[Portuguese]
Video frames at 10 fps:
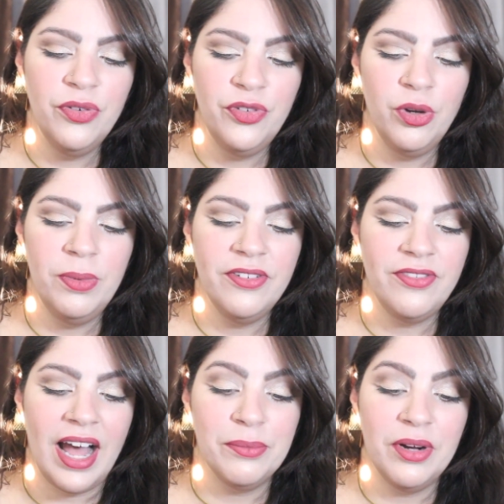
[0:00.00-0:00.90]
o filme
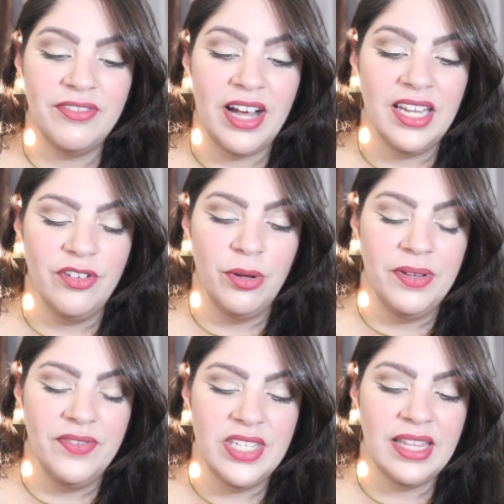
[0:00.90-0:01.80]
Uma Fada Veio
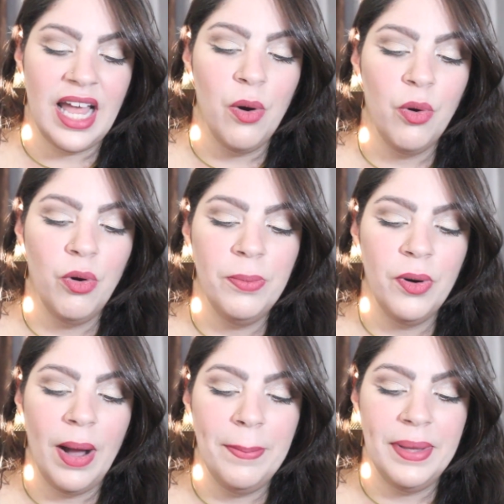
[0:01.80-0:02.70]
Me Visitar
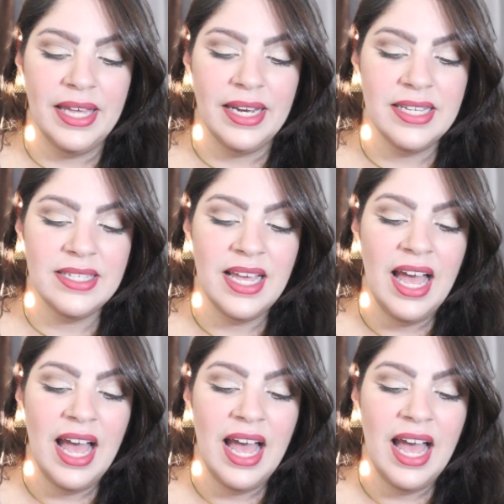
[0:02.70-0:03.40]
ocupou apenas